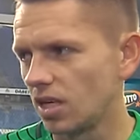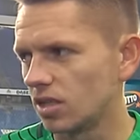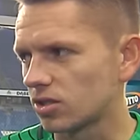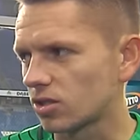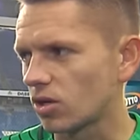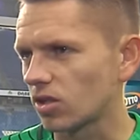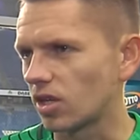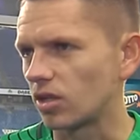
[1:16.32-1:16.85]

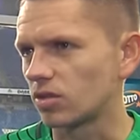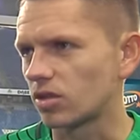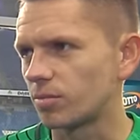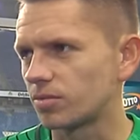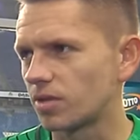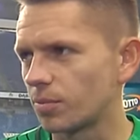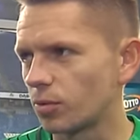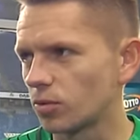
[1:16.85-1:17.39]
szkoda, no, te,
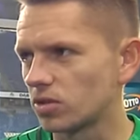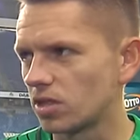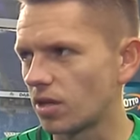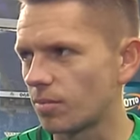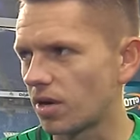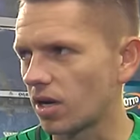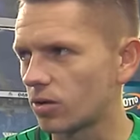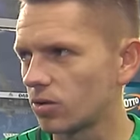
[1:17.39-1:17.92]
te punkty
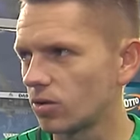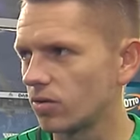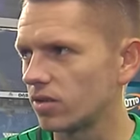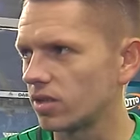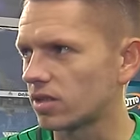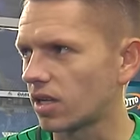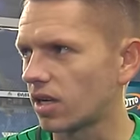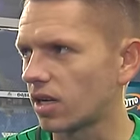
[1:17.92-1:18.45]
nam brakują
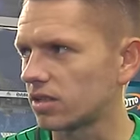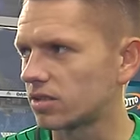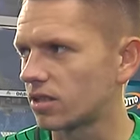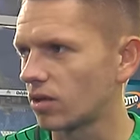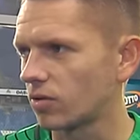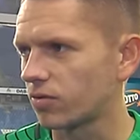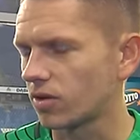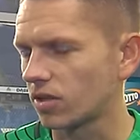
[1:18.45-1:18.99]
i ta
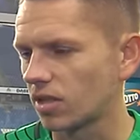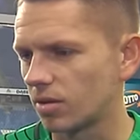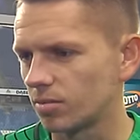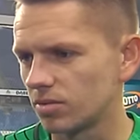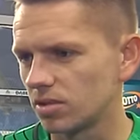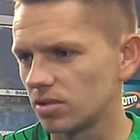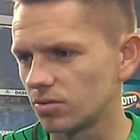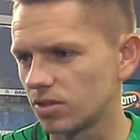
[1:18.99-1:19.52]
celówka
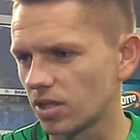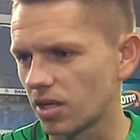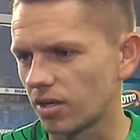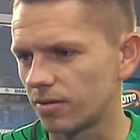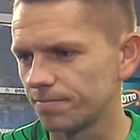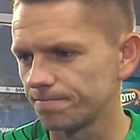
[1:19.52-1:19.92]
nam ucieka.